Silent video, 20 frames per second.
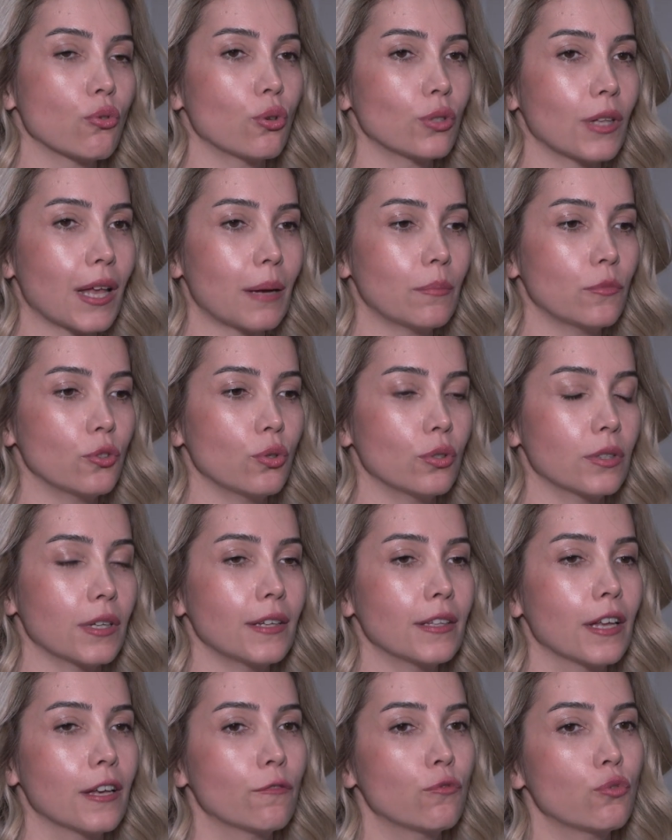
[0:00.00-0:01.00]
Önemli
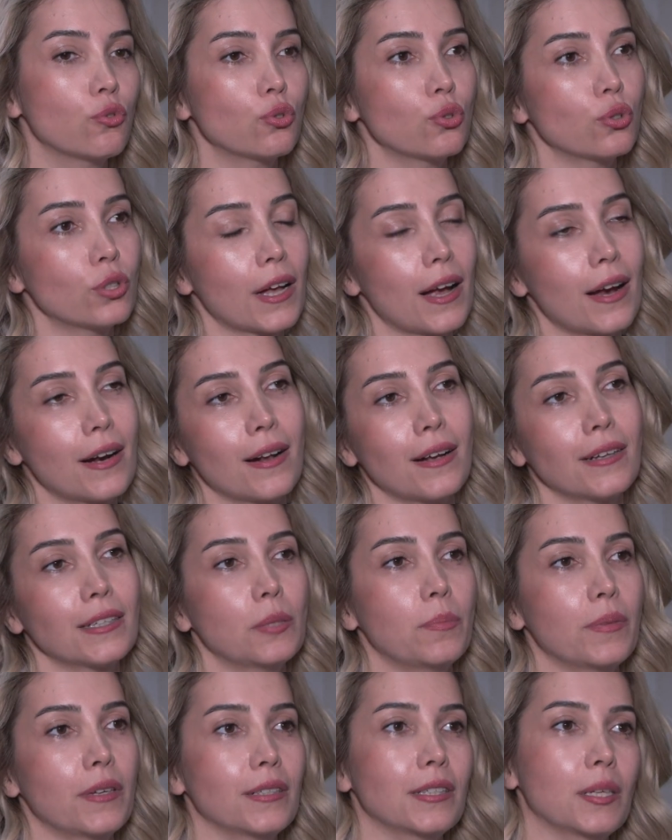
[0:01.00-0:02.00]
olan vücudun
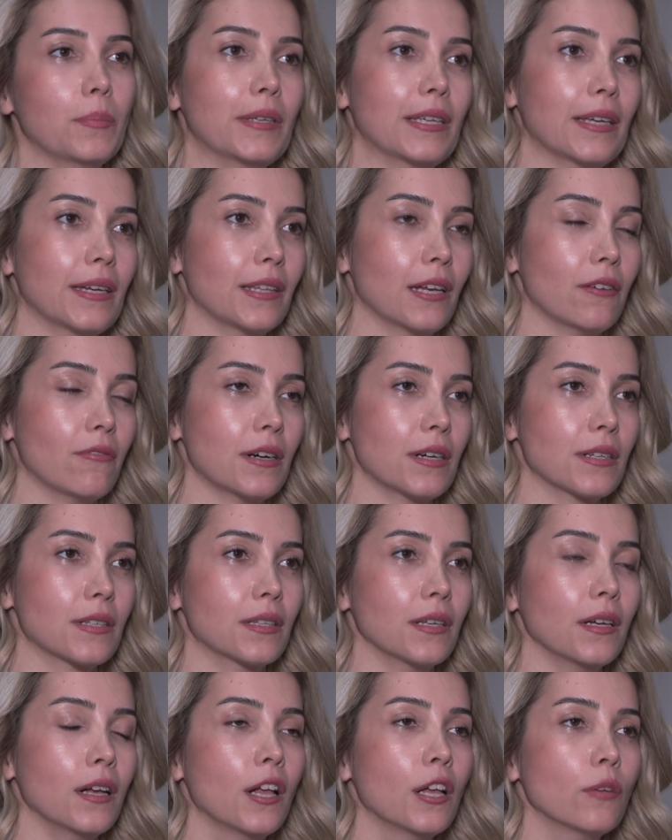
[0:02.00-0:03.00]
herhangi bir yerinde bir kene
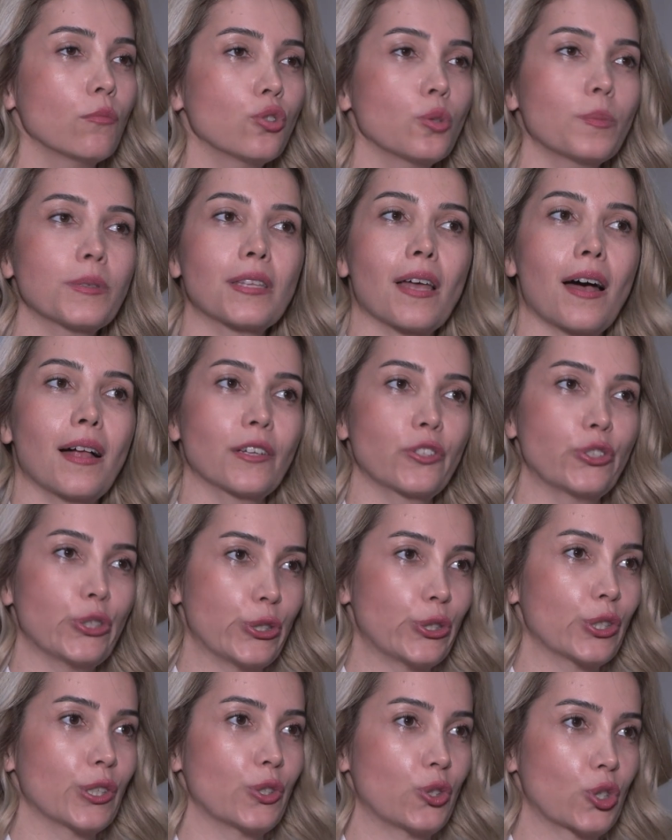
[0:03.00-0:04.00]
varsa bunu bir sağlık
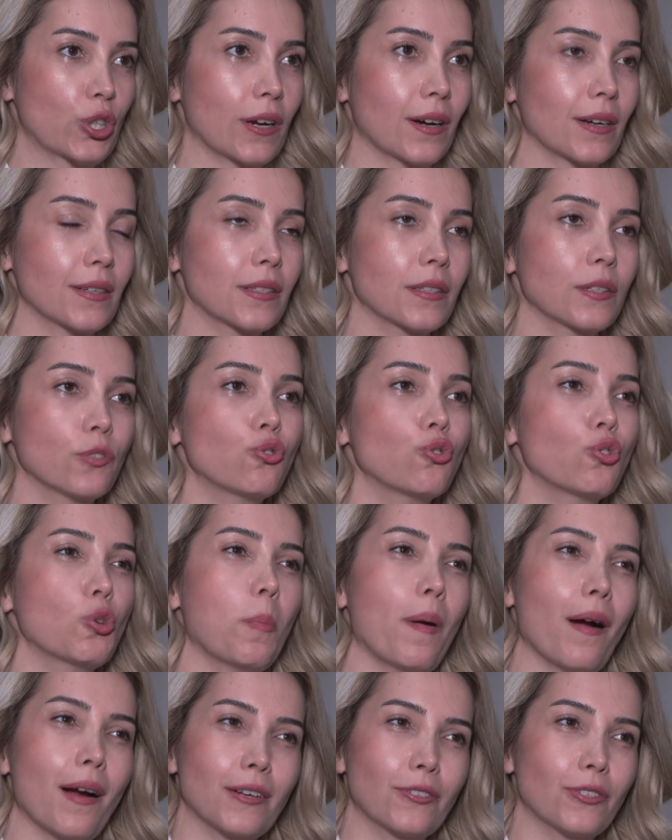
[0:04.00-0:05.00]
çalışanı çıkarsın. Çünkü
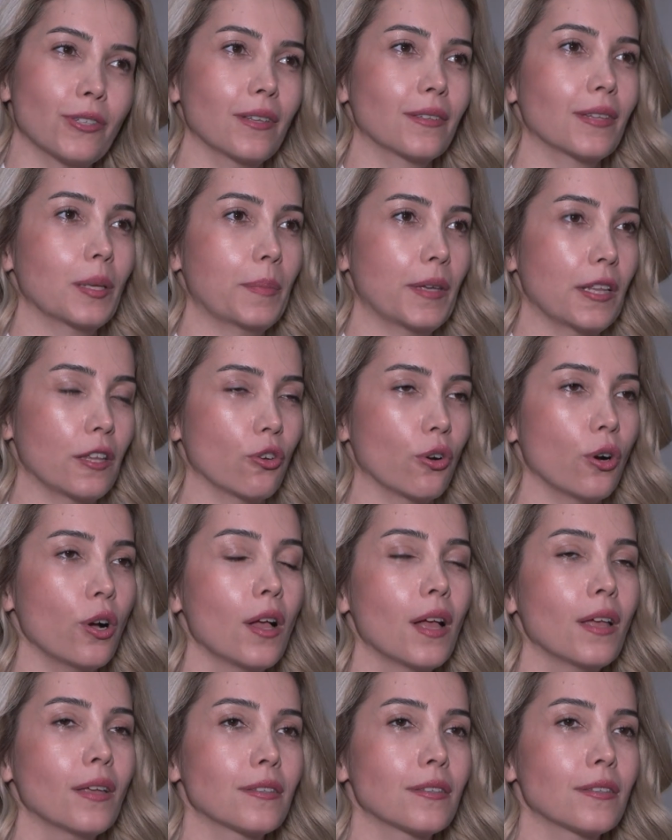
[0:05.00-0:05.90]
parçalanabiliyor.